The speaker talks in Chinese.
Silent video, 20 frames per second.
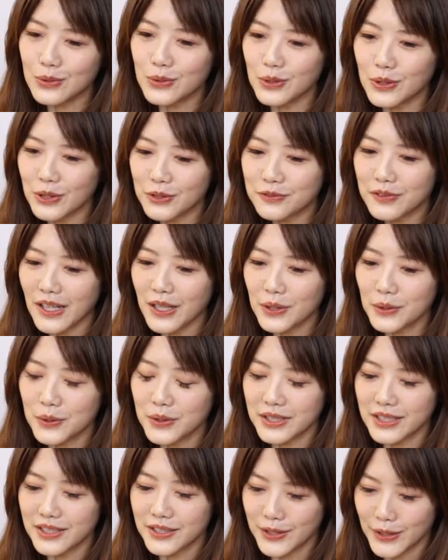如果有 follow
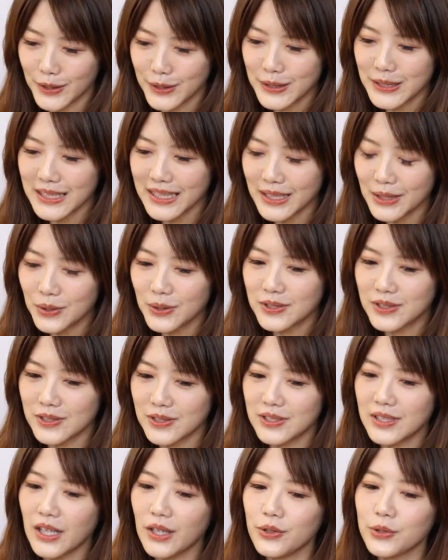我的人，应该会
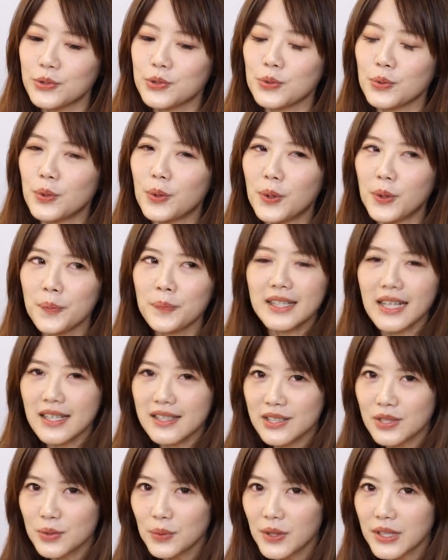知道说，
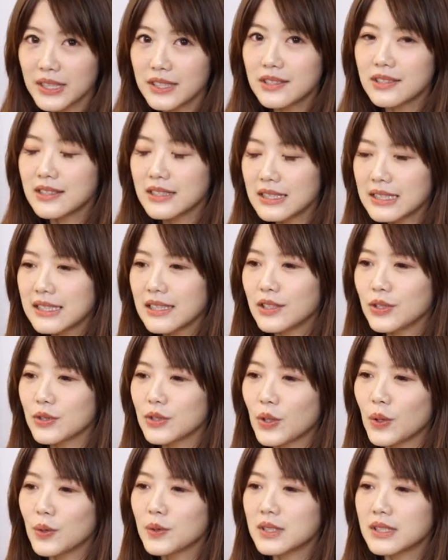当时我离职之前，就
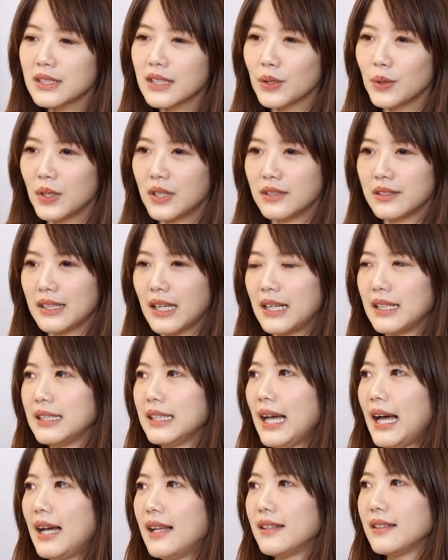是公司给我很大
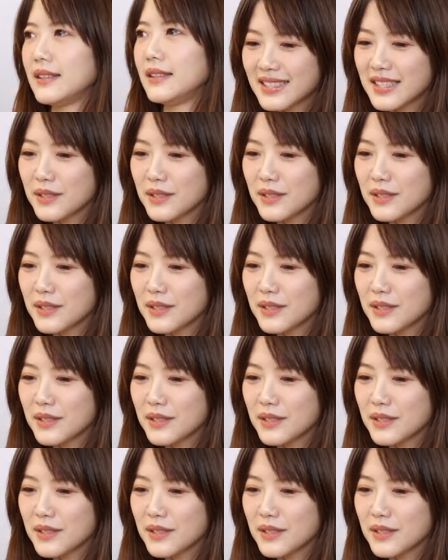压力。